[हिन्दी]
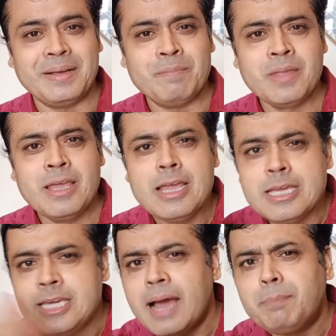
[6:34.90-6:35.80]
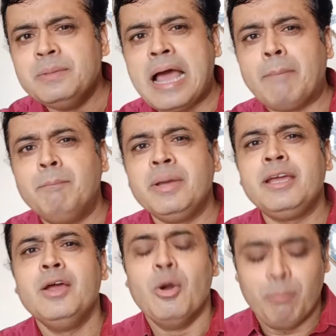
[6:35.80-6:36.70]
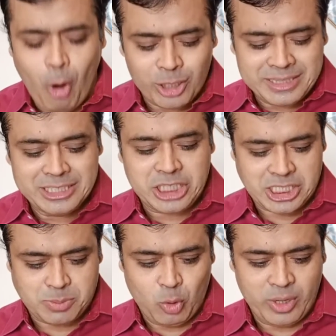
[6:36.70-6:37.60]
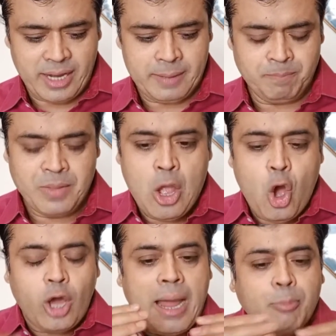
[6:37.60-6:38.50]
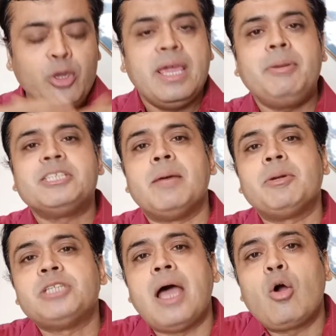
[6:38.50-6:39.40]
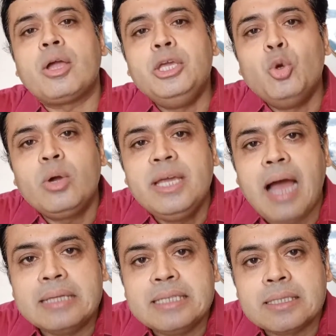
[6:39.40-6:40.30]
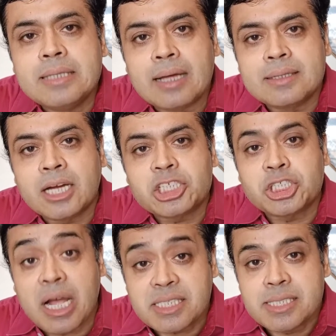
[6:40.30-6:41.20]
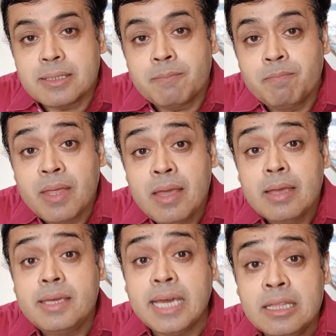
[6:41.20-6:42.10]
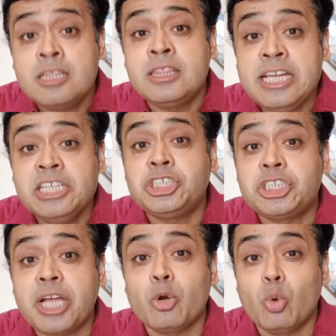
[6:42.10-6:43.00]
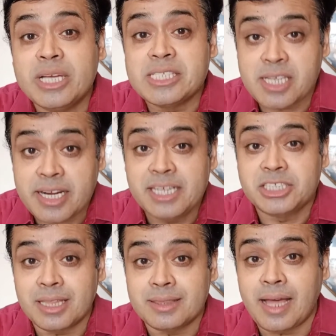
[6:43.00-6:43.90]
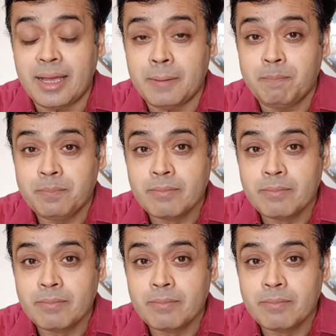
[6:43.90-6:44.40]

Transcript: रहे हैं यह अपने आप में बहुत दिलचस्प हो गया है और आपको यह भी समझना होगा कि योगी आदित्यनाथ का शासन किन तीन चेहरों के जरिए चलता है